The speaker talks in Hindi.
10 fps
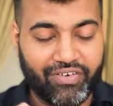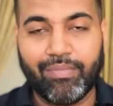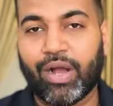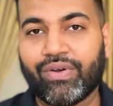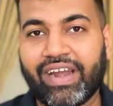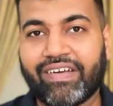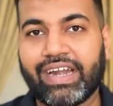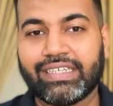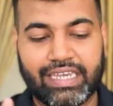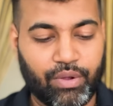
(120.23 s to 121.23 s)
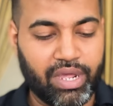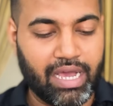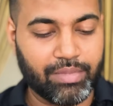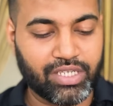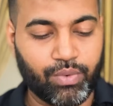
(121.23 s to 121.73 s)
ट्रिनबांग नाइट राइडर्स ने गोयना
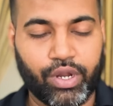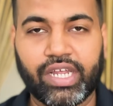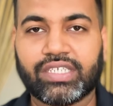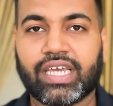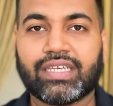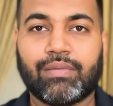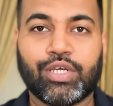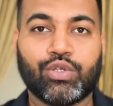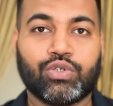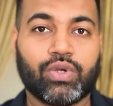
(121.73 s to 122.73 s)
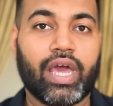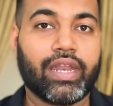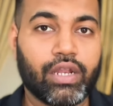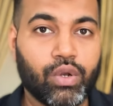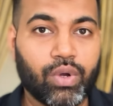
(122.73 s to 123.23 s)
अमेजन वॉरियर्स के सामने 211
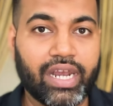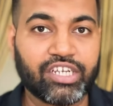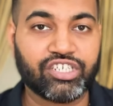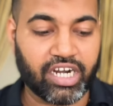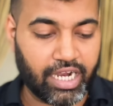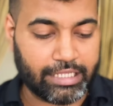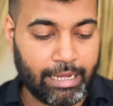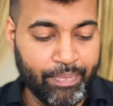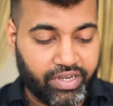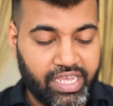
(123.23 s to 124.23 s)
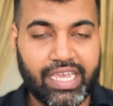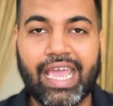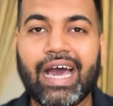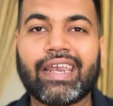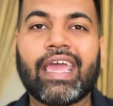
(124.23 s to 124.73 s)
रनों का लक्ष्य रखा था
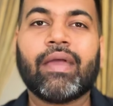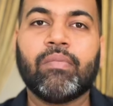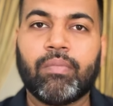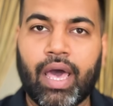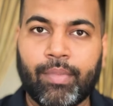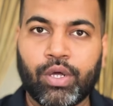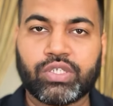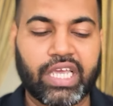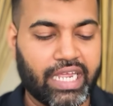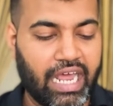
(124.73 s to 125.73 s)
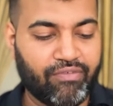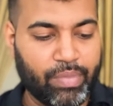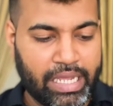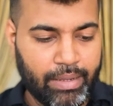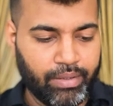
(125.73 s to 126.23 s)
टीकेआर ने बार्बाडोस के खिलाफ
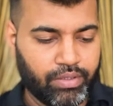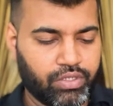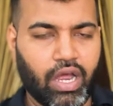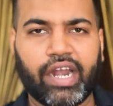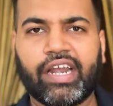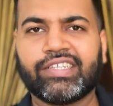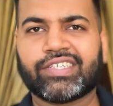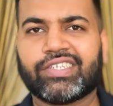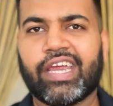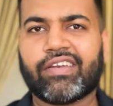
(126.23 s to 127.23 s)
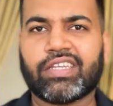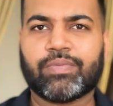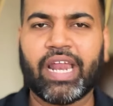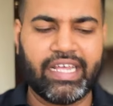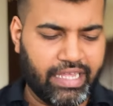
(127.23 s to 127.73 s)
भी 168 रन
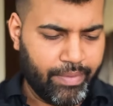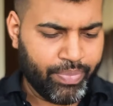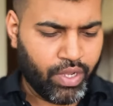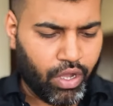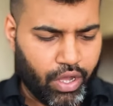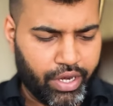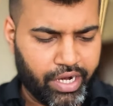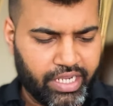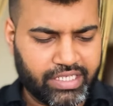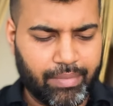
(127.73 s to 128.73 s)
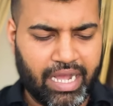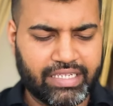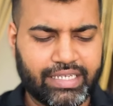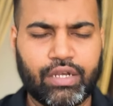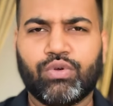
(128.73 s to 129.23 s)
बनाए थे और इसके बाद
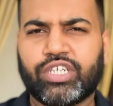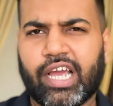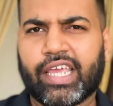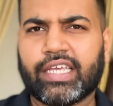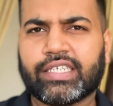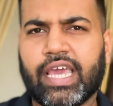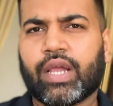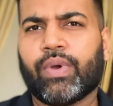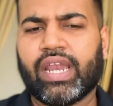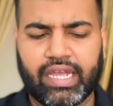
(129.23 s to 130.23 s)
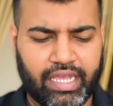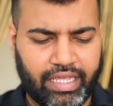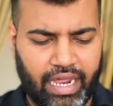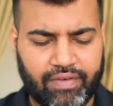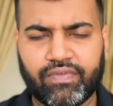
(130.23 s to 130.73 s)
से लूशिया किंग्स ने गोयना के
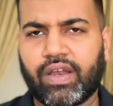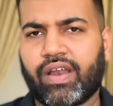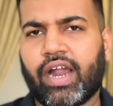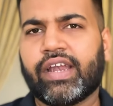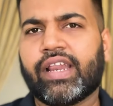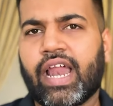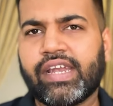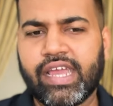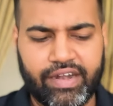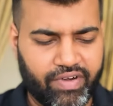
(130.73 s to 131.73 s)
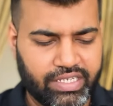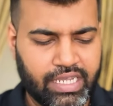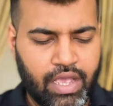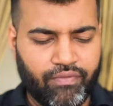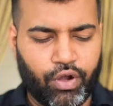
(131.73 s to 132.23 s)
खिलाफ 198 रन
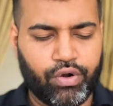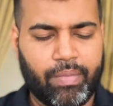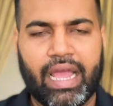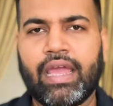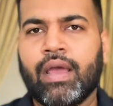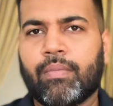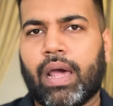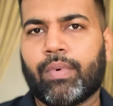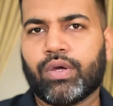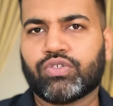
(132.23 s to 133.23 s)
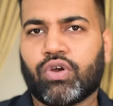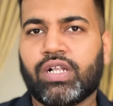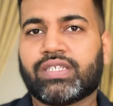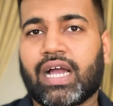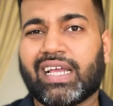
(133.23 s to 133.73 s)
फॉलोड बाय बारबाडोस
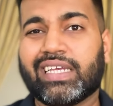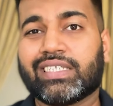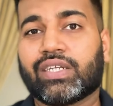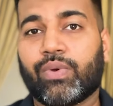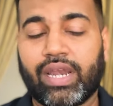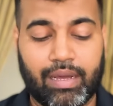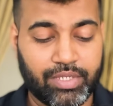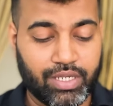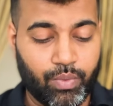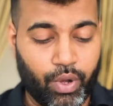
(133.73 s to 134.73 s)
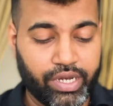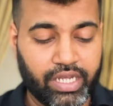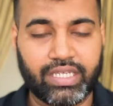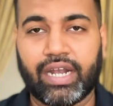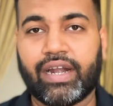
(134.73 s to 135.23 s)
रॉयल्स अगेंस्ट गोयना अमेजन
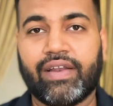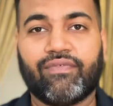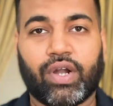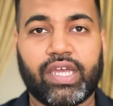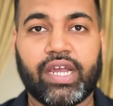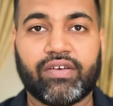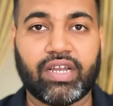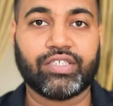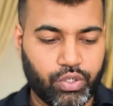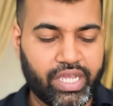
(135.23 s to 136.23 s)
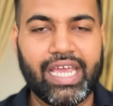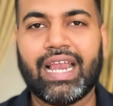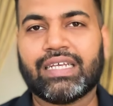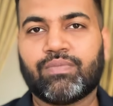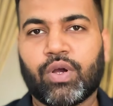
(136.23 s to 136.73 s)
वॉरियर्स 148 रन क्योंकि ये
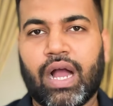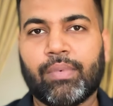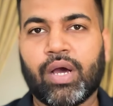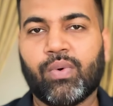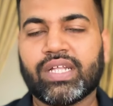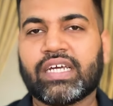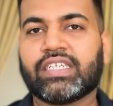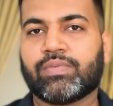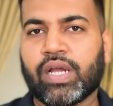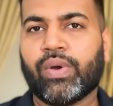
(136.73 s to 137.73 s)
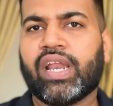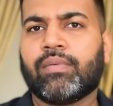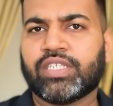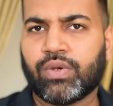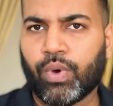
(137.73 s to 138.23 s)
लास्ट मुकाबला हुआ था जिसमें गोयना
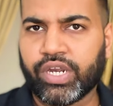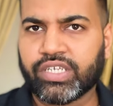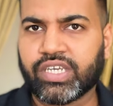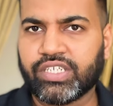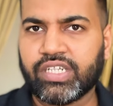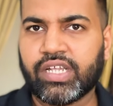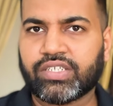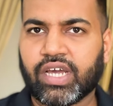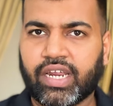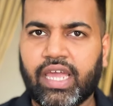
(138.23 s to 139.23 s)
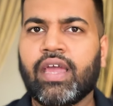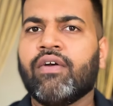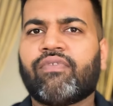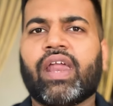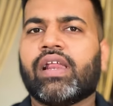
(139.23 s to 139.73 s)
अमेजन वॉरियर्स ने जीत दर्ज करके
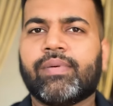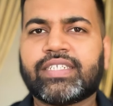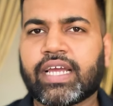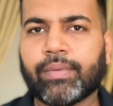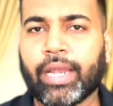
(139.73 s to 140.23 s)
फाइनल में जगह